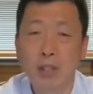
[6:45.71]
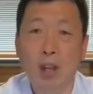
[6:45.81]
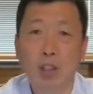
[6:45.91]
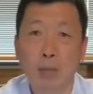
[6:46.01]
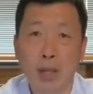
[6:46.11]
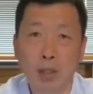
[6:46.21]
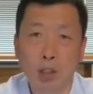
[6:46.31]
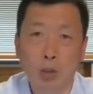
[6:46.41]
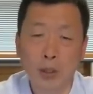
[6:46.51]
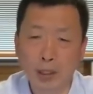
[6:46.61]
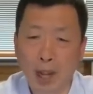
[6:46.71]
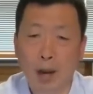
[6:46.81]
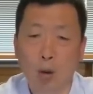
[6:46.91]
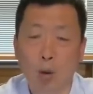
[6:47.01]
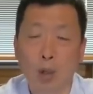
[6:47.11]
要是没有周围
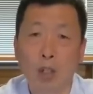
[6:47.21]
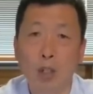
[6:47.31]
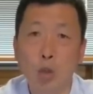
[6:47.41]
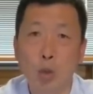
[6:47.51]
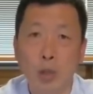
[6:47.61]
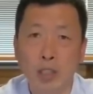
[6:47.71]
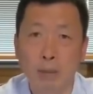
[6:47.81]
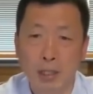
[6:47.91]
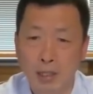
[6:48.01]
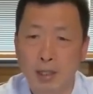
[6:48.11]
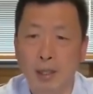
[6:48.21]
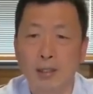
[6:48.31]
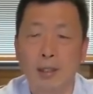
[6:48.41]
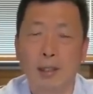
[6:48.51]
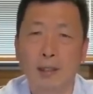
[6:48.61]
大伙儿和学生们接
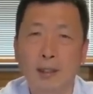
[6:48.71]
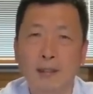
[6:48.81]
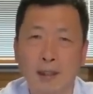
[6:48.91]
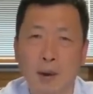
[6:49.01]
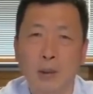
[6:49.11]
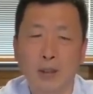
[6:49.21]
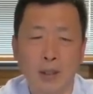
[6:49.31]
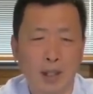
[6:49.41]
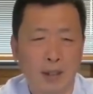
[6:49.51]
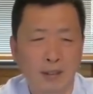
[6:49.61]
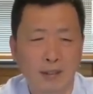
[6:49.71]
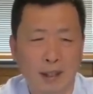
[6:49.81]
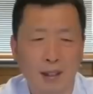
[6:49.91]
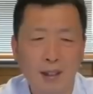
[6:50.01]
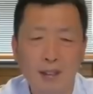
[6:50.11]
济，他早就饿死
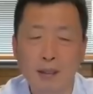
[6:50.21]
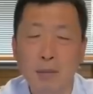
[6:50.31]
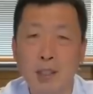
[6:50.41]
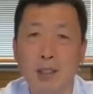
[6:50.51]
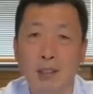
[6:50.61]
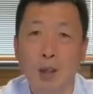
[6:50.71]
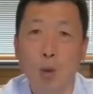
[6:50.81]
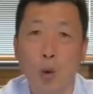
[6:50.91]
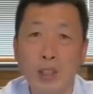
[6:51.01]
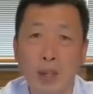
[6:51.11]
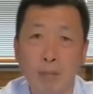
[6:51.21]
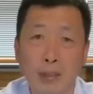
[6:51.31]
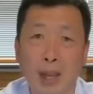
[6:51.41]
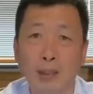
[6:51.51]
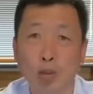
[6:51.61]
了，怎么可能活这么
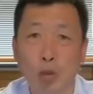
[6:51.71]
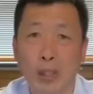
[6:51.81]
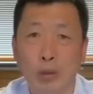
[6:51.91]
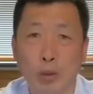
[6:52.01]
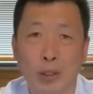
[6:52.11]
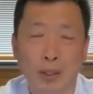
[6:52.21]
大的岁数？